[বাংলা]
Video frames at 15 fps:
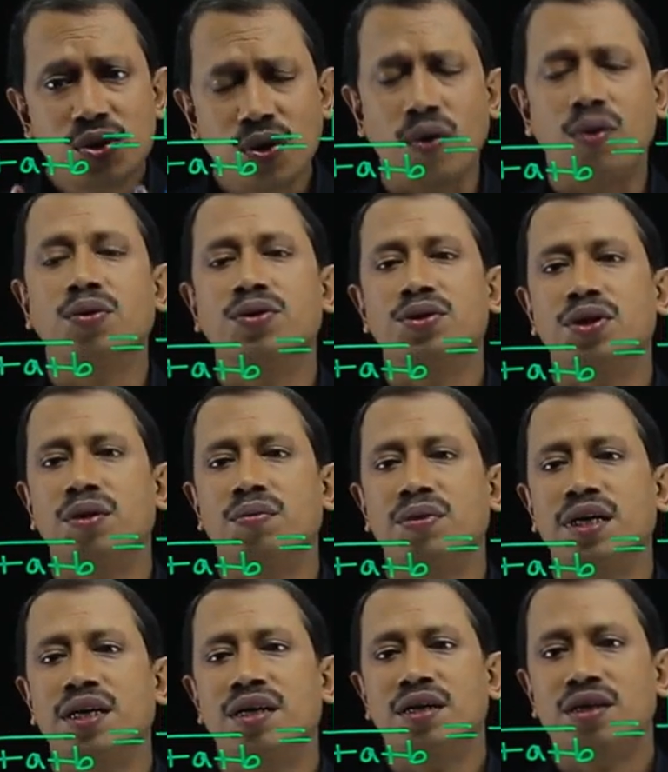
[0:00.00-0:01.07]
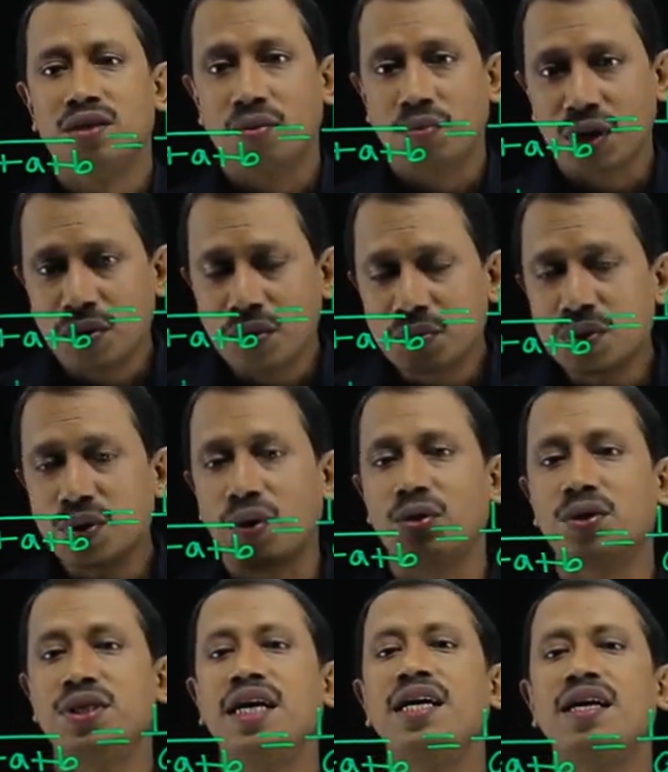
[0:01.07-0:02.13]
সহজ হবে তোমরা খুব
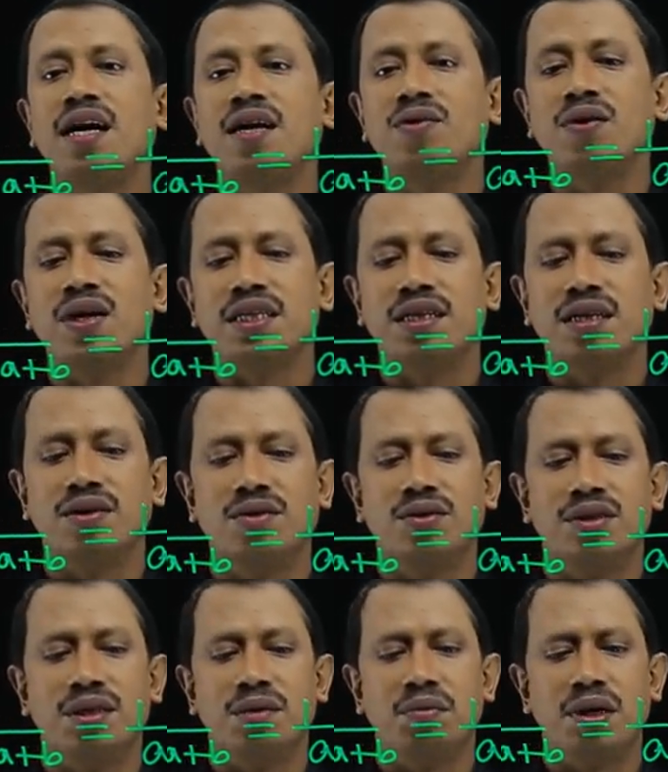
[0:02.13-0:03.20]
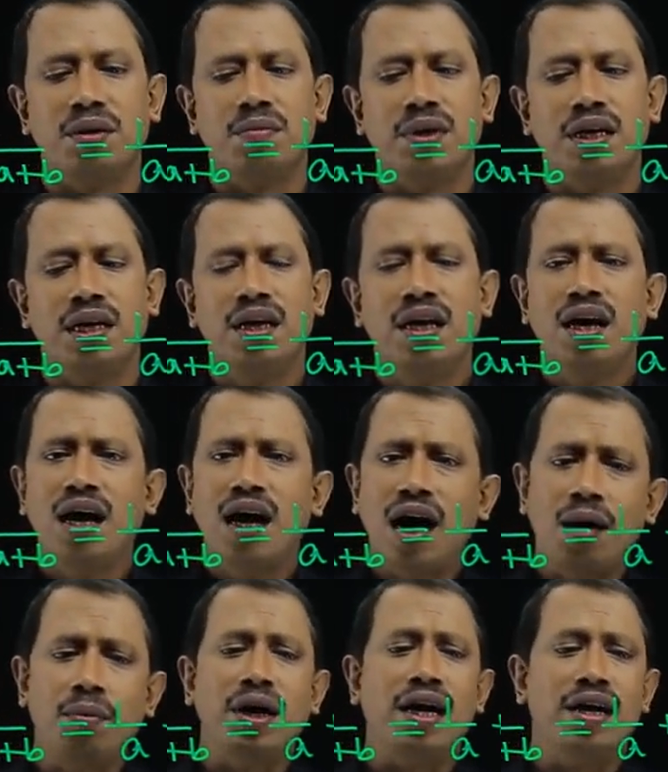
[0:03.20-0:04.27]
সহজেই ক্যালকুলেশন করতে পারবে
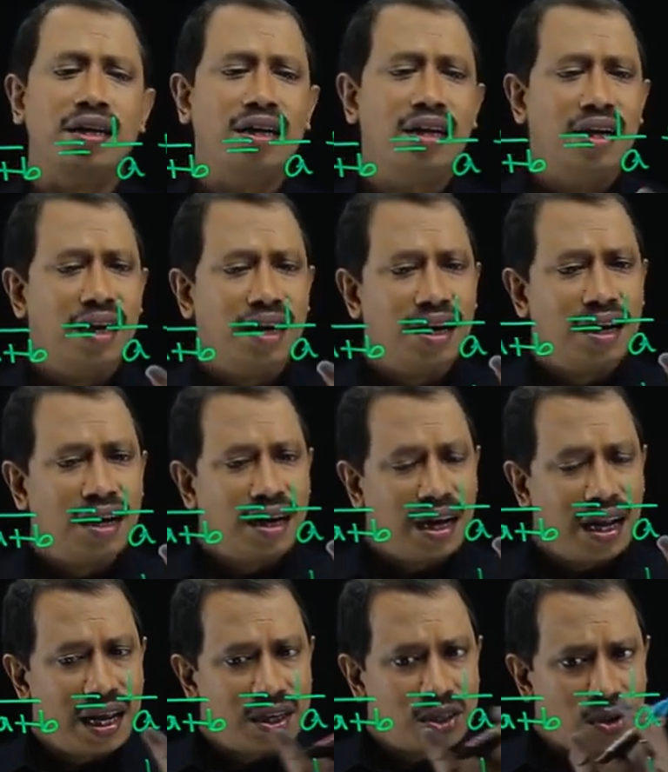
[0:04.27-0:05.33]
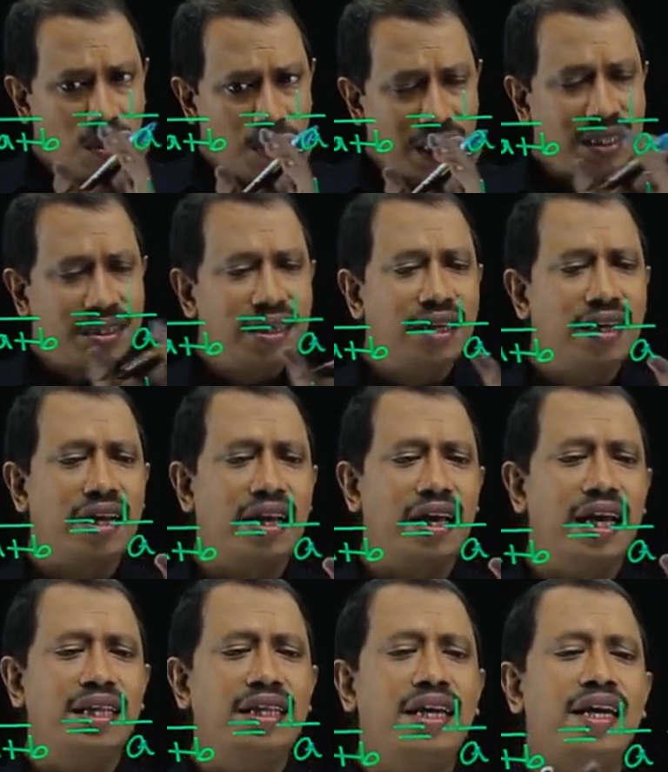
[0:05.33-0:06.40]
আবার সমান চিহ্নের
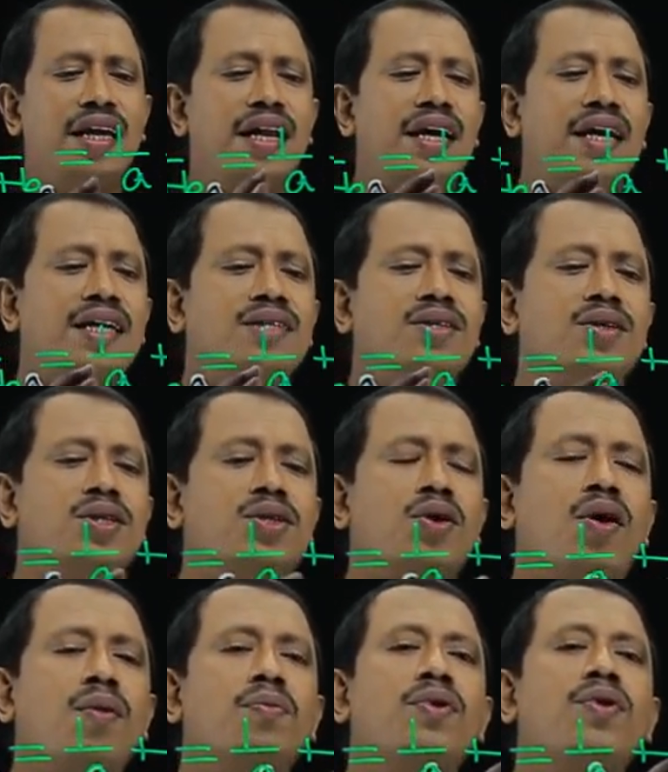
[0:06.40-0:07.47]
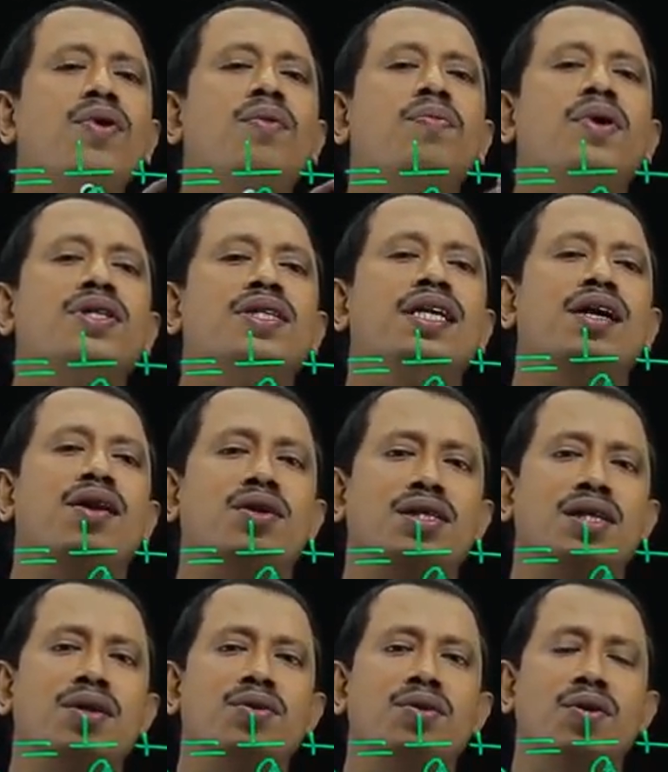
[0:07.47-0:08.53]
এদিকে রেখে যদি সবগুলো পদকে
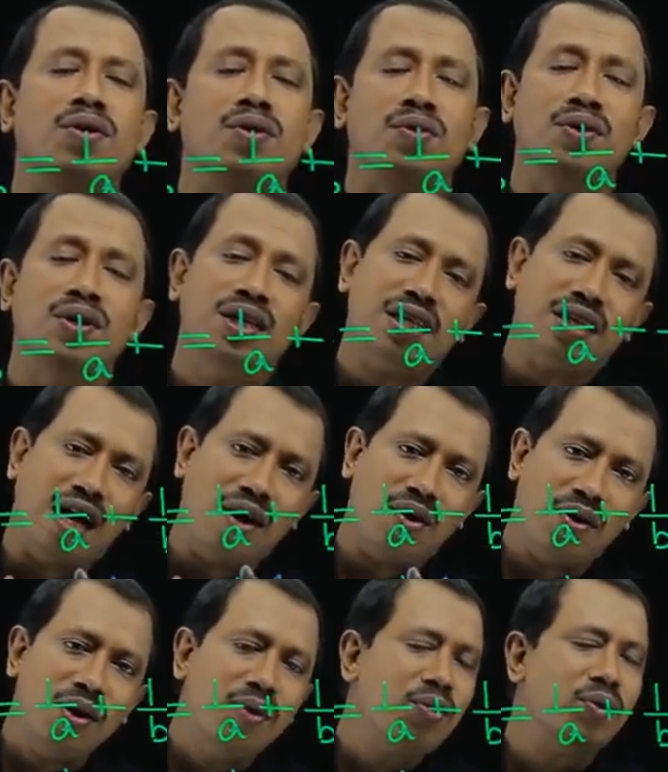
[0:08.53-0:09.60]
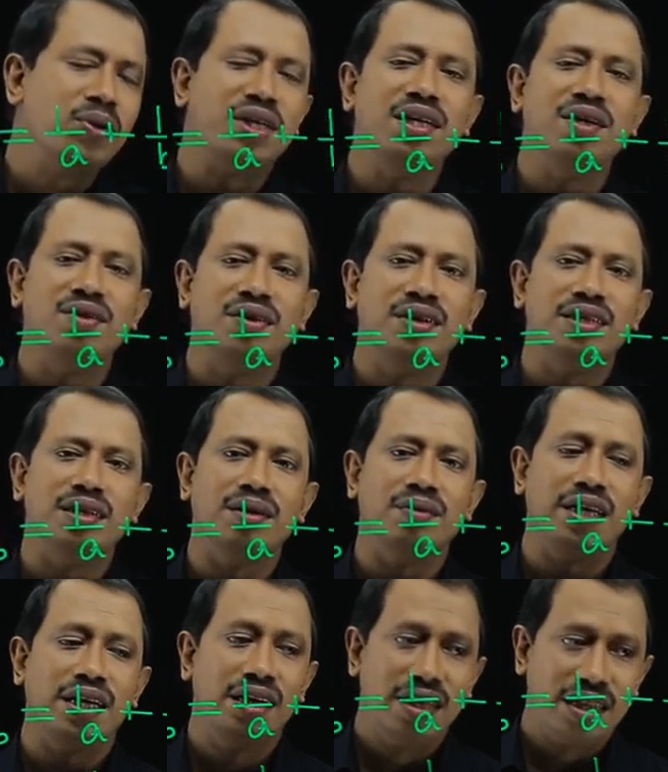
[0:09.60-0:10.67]
লসাগু করো তাহলেও কঠিন হয়ে যাবে
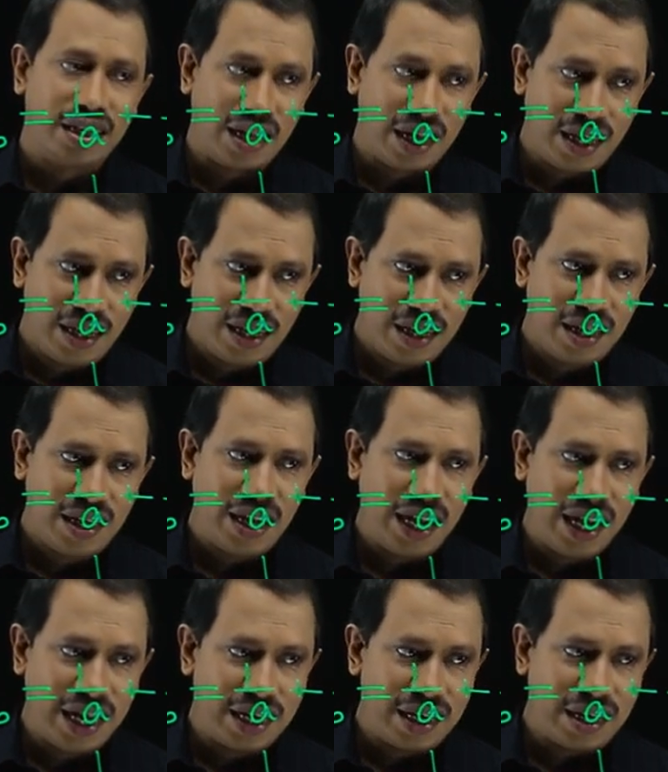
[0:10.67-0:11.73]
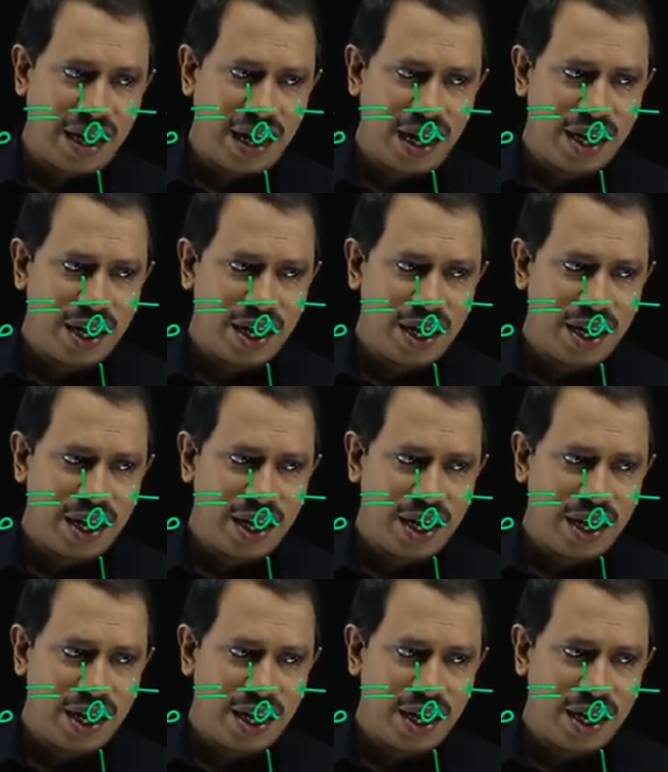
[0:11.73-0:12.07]
তাই এটা